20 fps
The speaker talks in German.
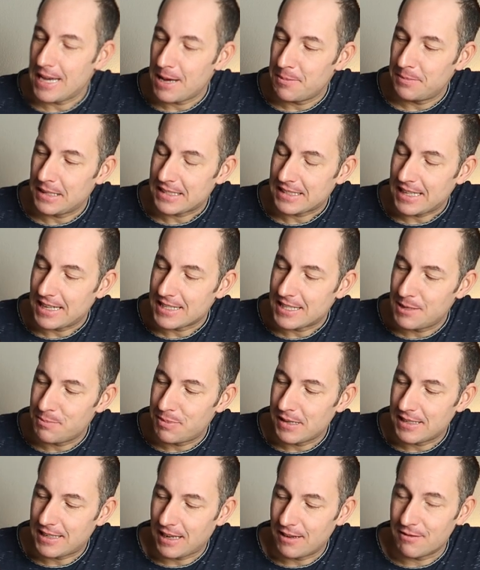ähm, das ganze
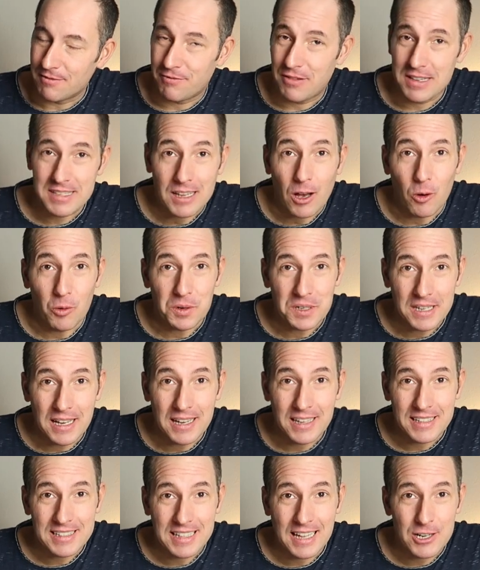Bild dann versaut.
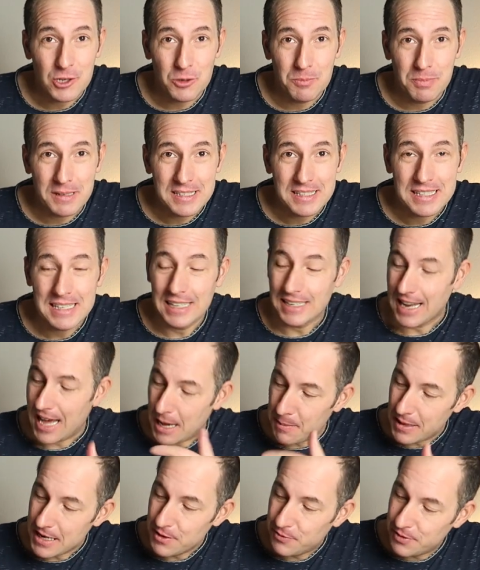Ja, das kann schon passieren,
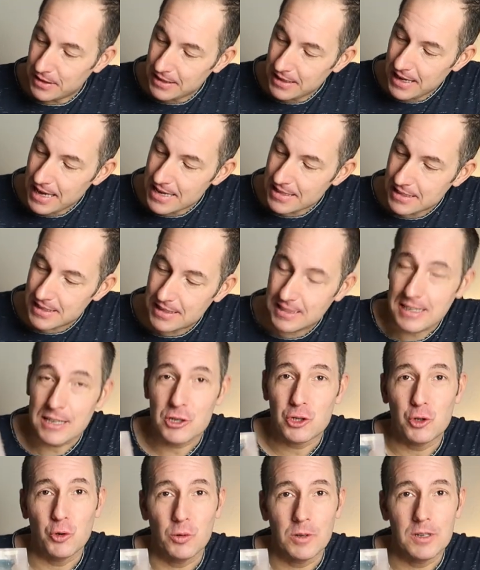aber ich finde, es ist sehr
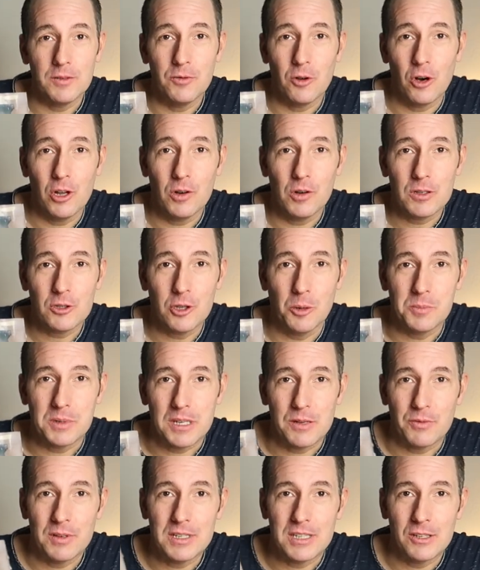schön geworden. Es kommt
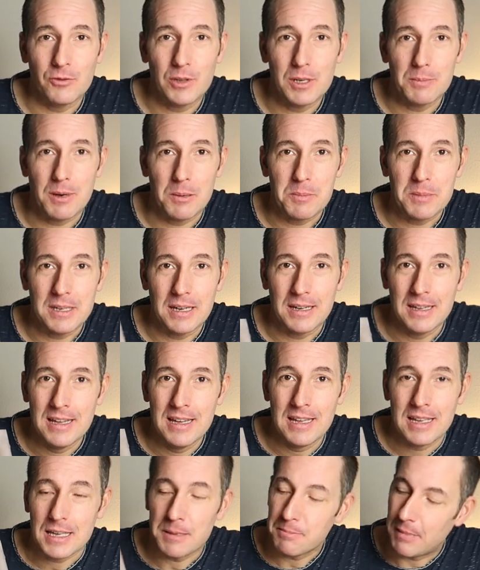definitiv hier bei mir
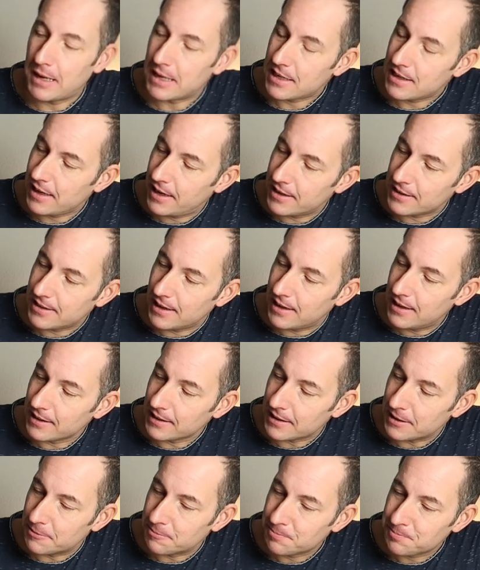in meine kleine
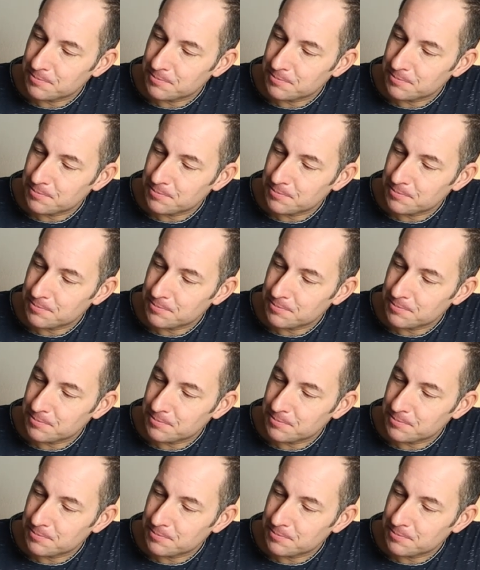Galerie.